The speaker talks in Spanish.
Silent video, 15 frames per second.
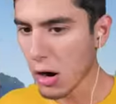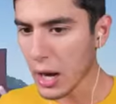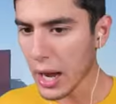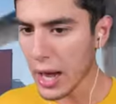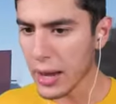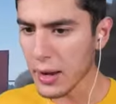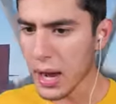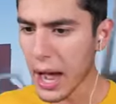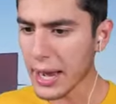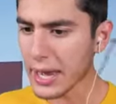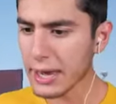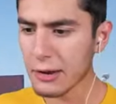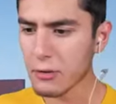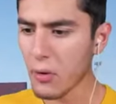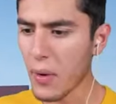Ok,
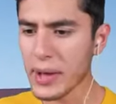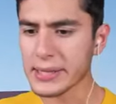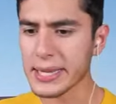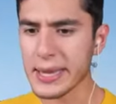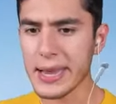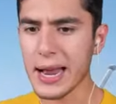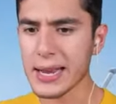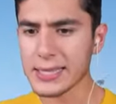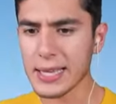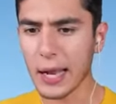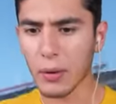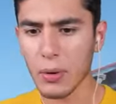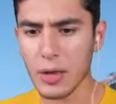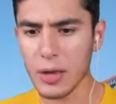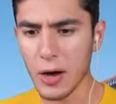aquí no hay señales de
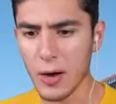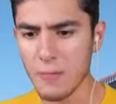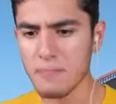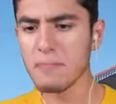ruido